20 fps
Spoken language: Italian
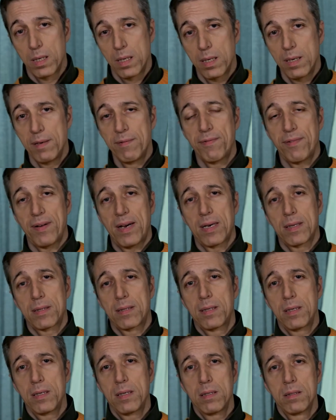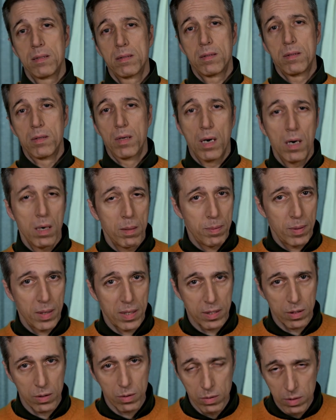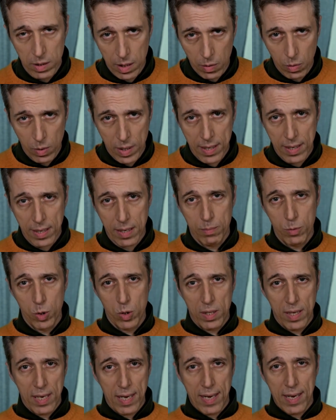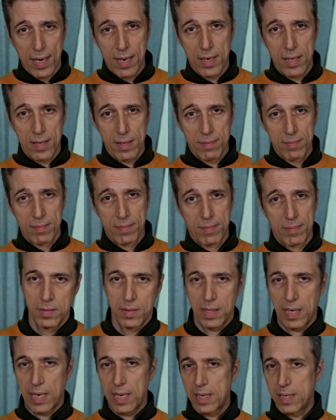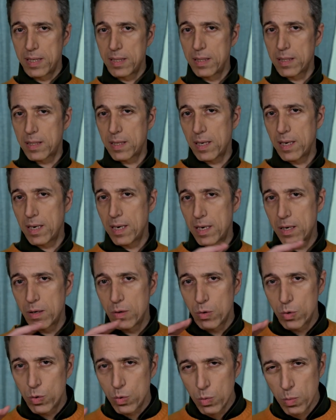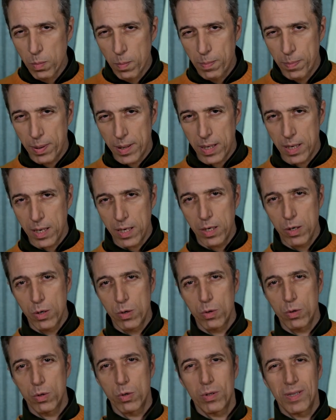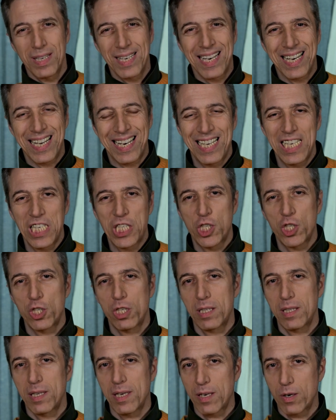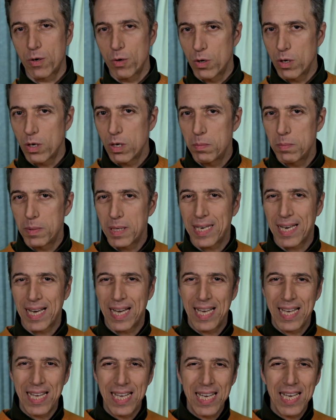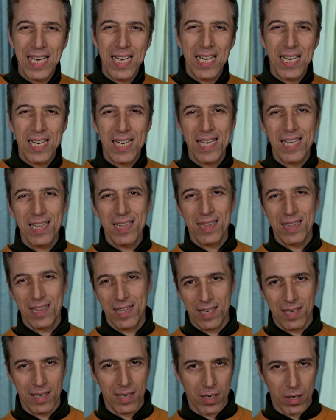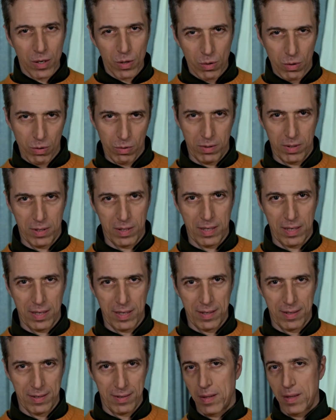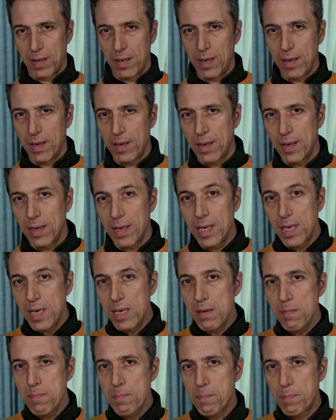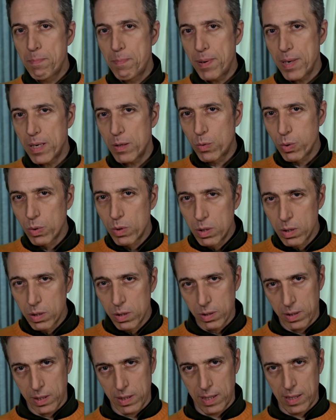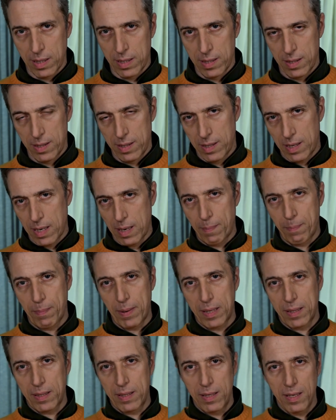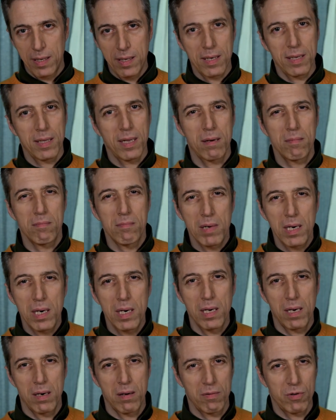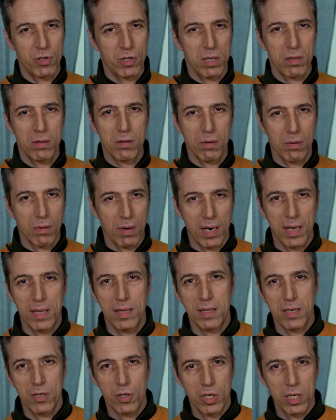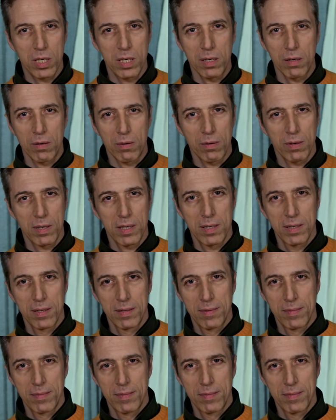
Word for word: Infatti, dopo la Seconda Guerra Mondiale, all'interno di un periodo di crescita economica ininterrotta e impetuosa a partire dal 1945